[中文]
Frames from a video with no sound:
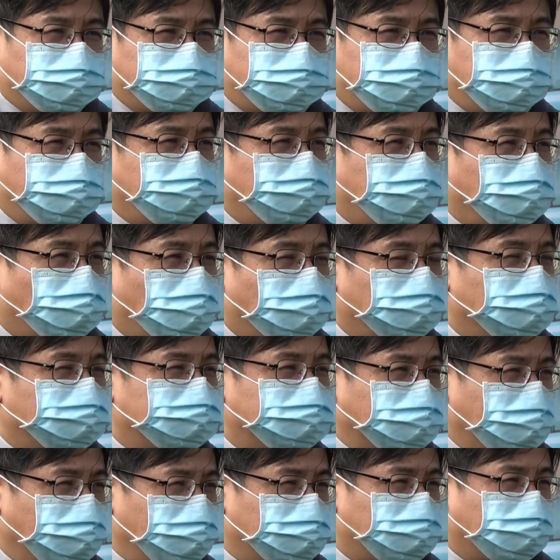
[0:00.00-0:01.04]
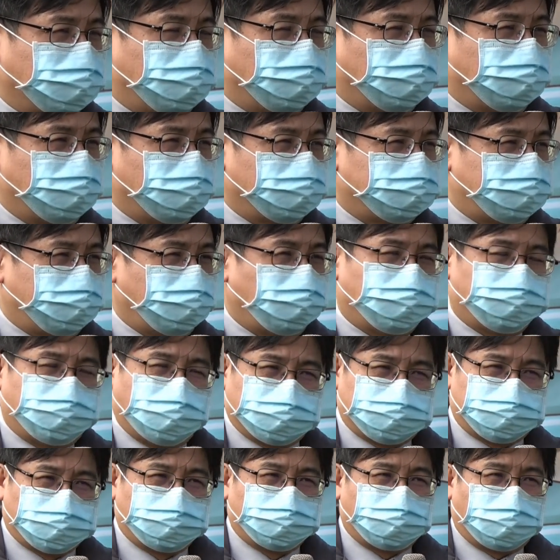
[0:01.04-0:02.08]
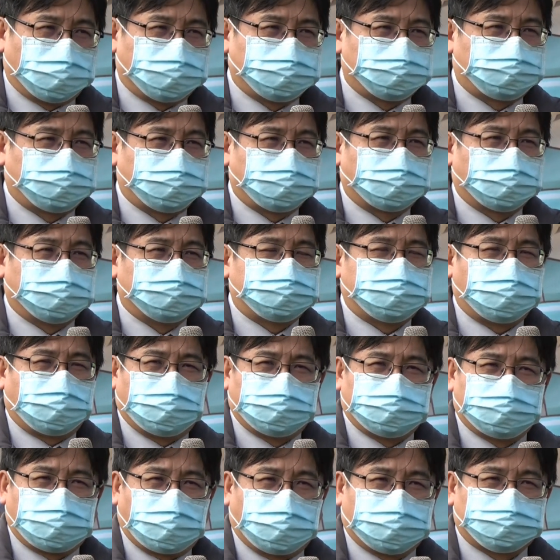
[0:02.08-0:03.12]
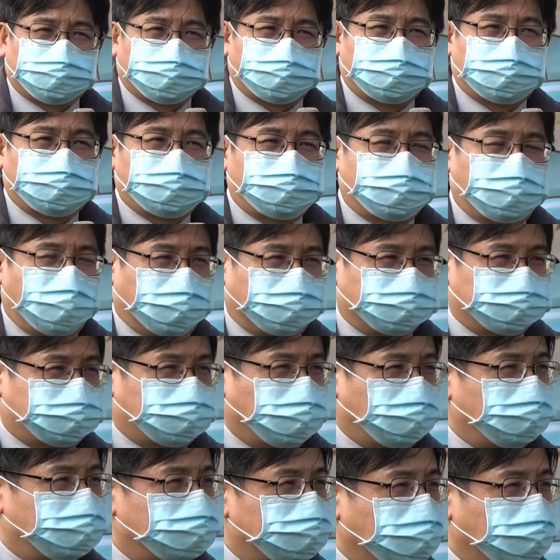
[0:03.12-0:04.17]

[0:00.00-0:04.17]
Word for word: 继我们这一个新营美术园区跟嘉南大圳两侧